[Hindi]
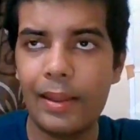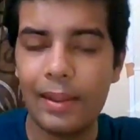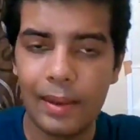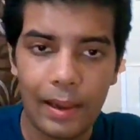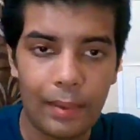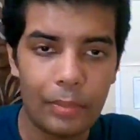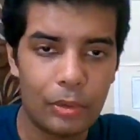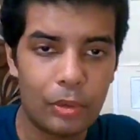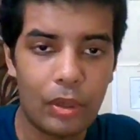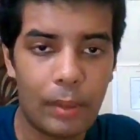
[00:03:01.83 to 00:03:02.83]
लेकिन अब
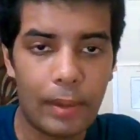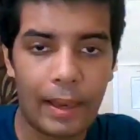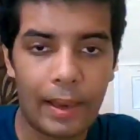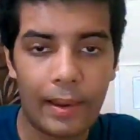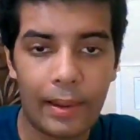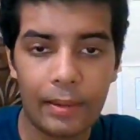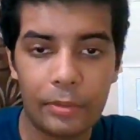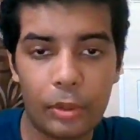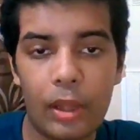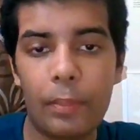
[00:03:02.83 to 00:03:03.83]
सुनने में आया ये
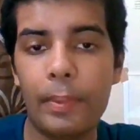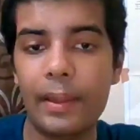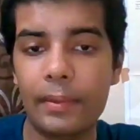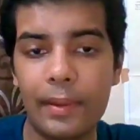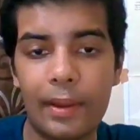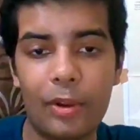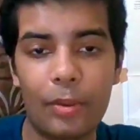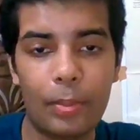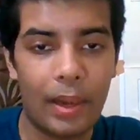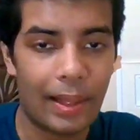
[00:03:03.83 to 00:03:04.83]
थोड़ा पैसा है
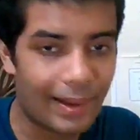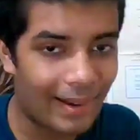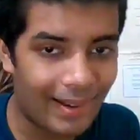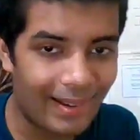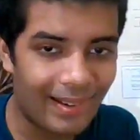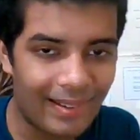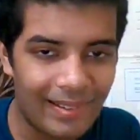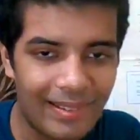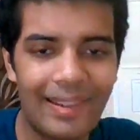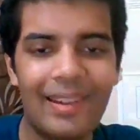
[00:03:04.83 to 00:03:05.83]
लोग बढ़ा रहे हैं
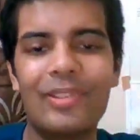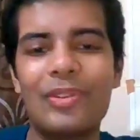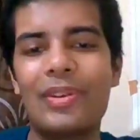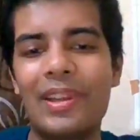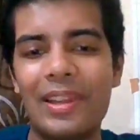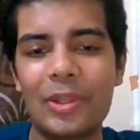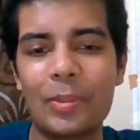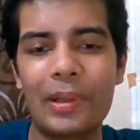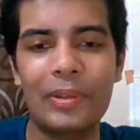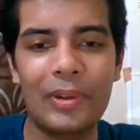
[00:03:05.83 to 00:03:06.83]
तो ये
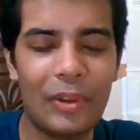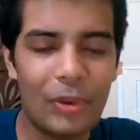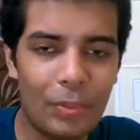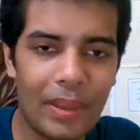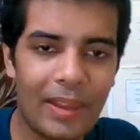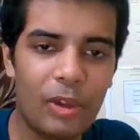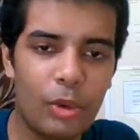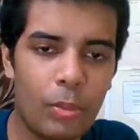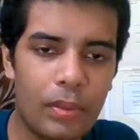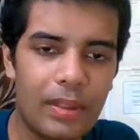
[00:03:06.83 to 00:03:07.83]
तो बात होगी यूपी की
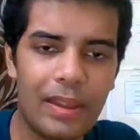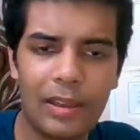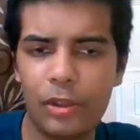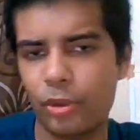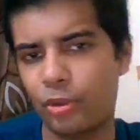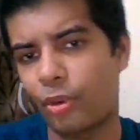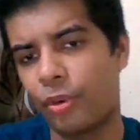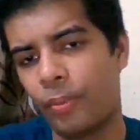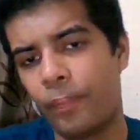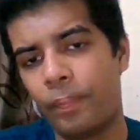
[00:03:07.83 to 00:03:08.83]
यूपी देखिए दोस्तों
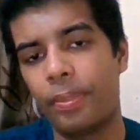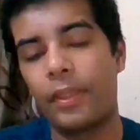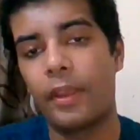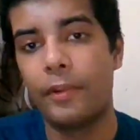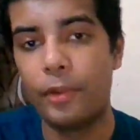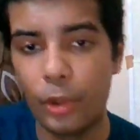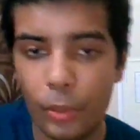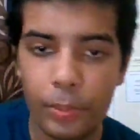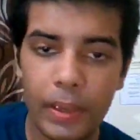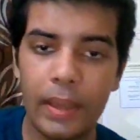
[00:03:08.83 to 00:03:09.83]

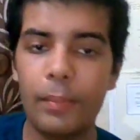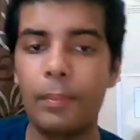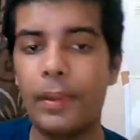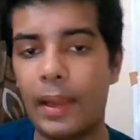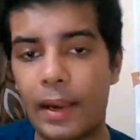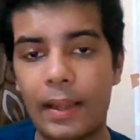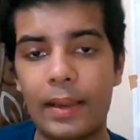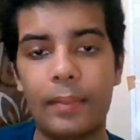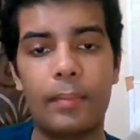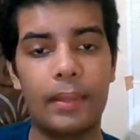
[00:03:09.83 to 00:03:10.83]
यूपी
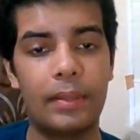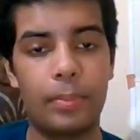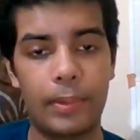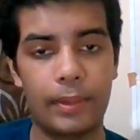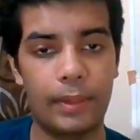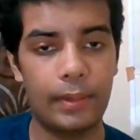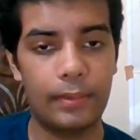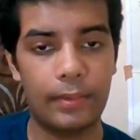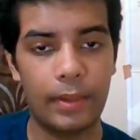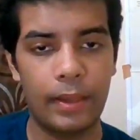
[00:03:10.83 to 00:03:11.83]
बिहार मध्य
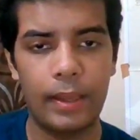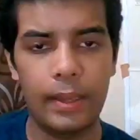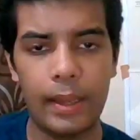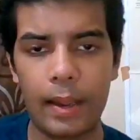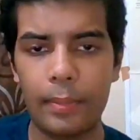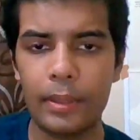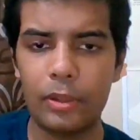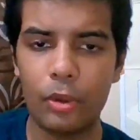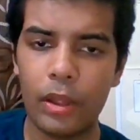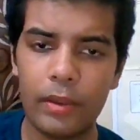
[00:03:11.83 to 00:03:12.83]
प्रदेश यहाँ पे
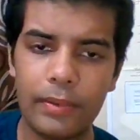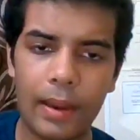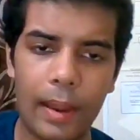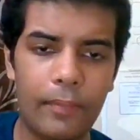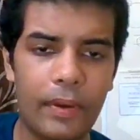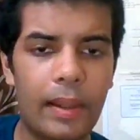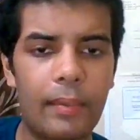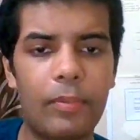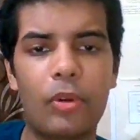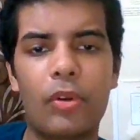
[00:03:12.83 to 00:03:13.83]
थोड़ा स्टाइफन
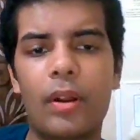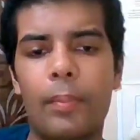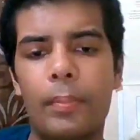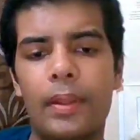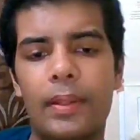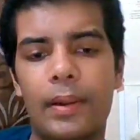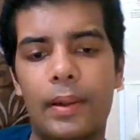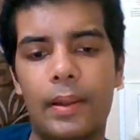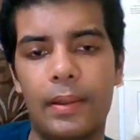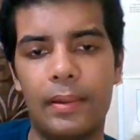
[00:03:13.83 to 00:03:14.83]
आपको कम
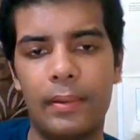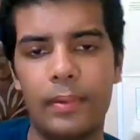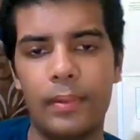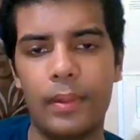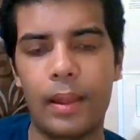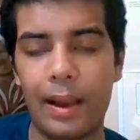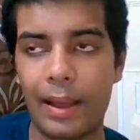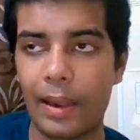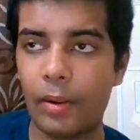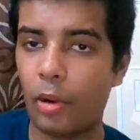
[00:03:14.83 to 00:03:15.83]
मिलता है
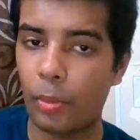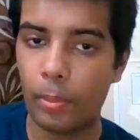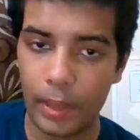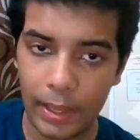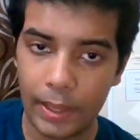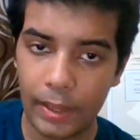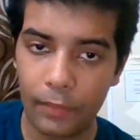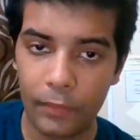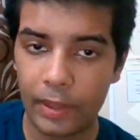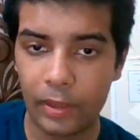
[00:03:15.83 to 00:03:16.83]
अगर हम कंपेयर
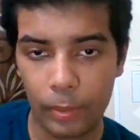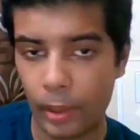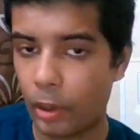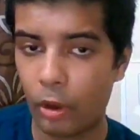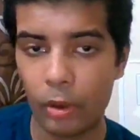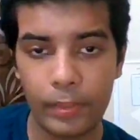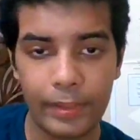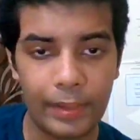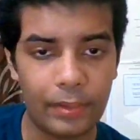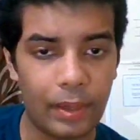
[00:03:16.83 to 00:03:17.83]
करें वेस्ट बंगाल
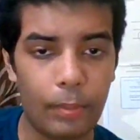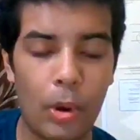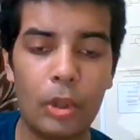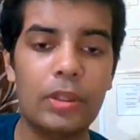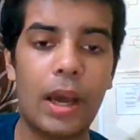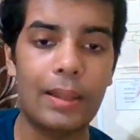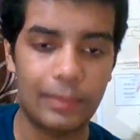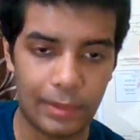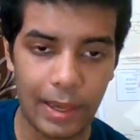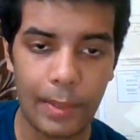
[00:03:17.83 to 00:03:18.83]
में जैसे एक बहुत
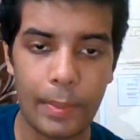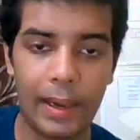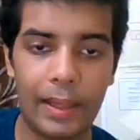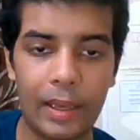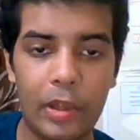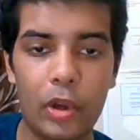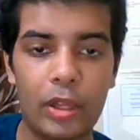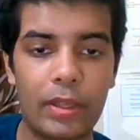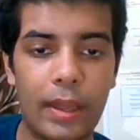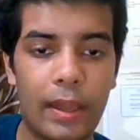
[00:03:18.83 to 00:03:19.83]
अच्छा मेडिकल
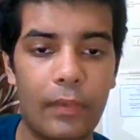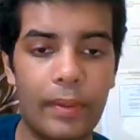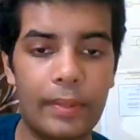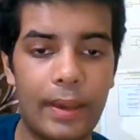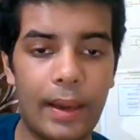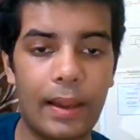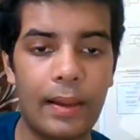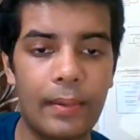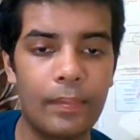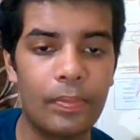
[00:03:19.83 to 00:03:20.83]
कॉलेज है आयुर्वेद का
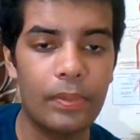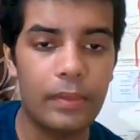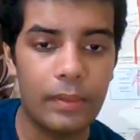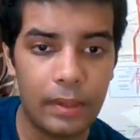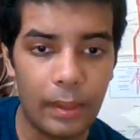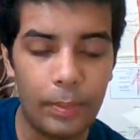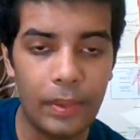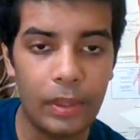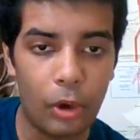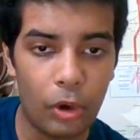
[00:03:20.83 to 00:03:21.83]
जे
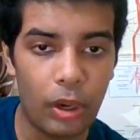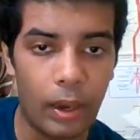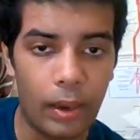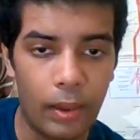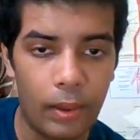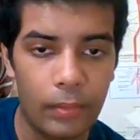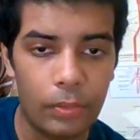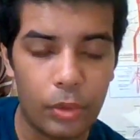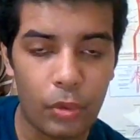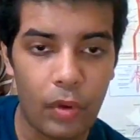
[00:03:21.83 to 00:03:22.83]
बी रॉय
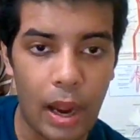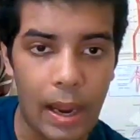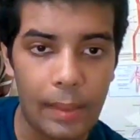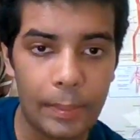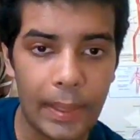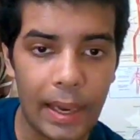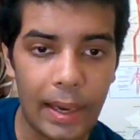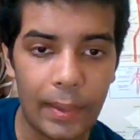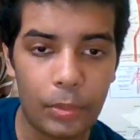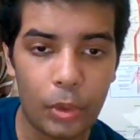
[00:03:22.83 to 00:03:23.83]
तो वहाँ पे
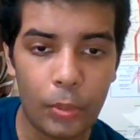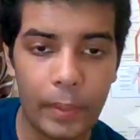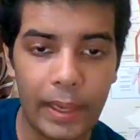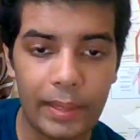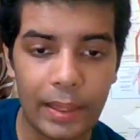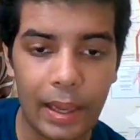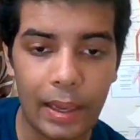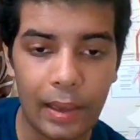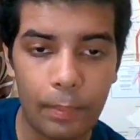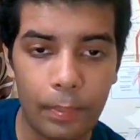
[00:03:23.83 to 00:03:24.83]
आपको मिलता
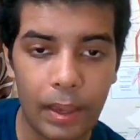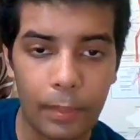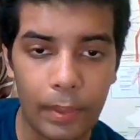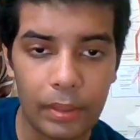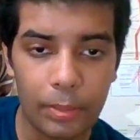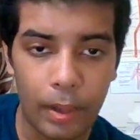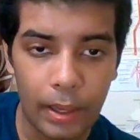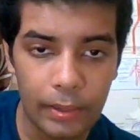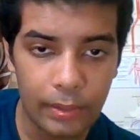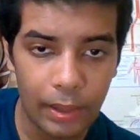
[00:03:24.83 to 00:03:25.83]
है पर मंथ
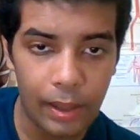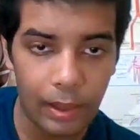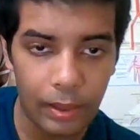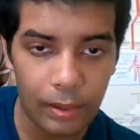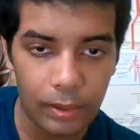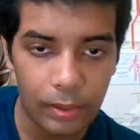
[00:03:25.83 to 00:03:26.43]
बाईस हज़ार